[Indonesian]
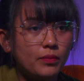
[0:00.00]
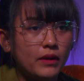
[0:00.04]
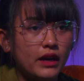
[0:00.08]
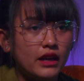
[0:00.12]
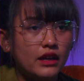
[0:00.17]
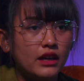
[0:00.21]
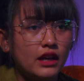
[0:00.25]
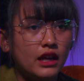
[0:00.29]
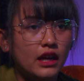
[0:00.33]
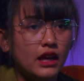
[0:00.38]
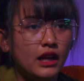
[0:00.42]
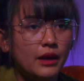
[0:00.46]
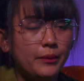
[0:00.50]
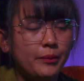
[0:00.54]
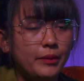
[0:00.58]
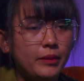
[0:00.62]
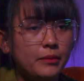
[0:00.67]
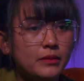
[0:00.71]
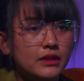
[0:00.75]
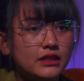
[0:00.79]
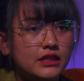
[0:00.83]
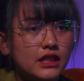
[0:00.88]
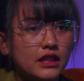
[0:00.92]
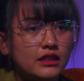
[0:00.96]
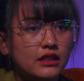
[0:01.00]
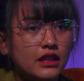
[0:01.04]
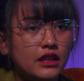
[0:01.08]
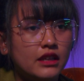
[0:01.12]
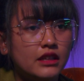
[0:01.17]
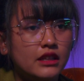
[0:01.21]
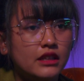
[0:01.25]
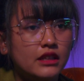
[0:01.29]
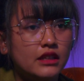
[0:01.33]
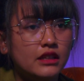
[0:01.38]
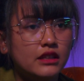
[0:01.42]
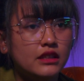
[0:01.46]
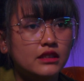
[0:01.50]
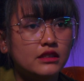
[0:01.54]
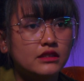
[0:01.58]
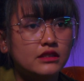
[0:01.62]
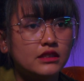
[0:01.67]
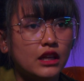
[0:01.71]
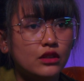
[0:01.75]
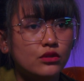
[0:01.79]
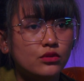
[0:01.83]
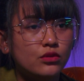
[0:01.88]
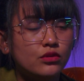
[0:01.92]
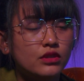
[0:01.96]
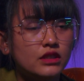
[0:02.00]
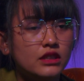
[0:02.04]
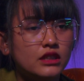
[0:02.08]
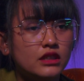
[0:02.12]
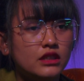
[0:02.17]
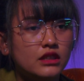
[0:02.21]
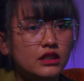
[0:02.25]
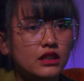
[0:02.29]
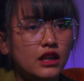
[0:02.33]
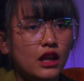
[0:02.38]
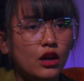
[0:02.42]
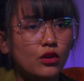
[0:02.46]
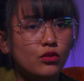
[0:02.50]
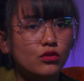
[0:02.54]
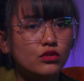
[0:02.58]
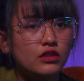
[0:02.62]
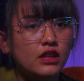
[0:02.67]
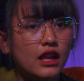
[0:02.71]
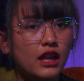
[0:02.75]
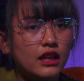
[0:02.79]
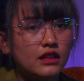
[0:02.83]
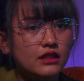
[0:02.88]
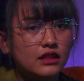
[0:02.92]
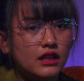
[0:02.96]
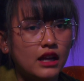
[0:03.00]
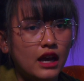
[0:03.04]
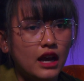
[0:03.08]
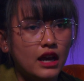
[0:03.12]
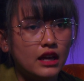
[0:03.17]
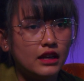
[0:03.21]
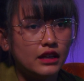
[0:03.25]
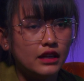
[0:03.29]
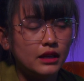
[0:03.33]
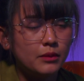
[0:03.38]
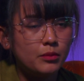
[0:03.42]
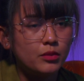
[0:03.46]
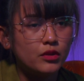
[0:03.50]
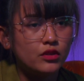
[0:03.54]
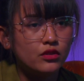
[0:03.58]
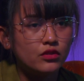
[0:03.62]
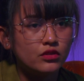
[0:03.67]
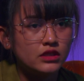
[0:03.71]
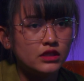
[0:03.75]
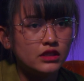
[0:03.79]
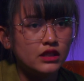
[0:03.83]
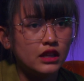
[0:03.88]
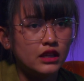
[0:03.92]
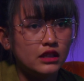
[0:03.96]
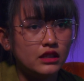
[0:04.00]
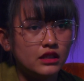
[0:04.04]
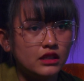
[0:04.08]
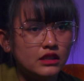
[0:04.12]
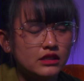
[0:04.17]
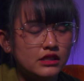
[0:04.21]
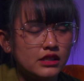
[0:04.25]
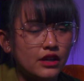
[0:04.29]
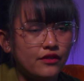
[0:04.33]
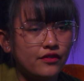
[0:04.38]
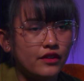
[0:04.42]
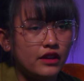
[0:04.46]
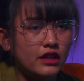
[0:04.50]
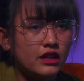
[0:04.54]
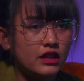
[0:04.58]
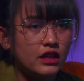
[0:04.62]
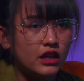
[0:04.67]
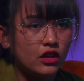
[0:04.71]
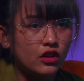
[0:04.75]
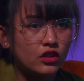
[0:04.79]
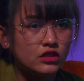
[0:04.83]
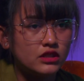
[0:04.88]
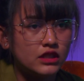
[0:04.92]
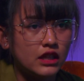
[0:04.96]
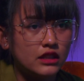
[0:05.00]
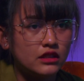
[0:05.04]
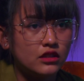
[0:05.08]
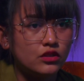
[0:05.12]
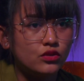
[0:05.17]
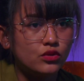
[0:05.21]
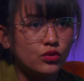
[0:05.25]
karena Happy bisa trending satu di lagu Dalan Liane produksi dari Safari Record saat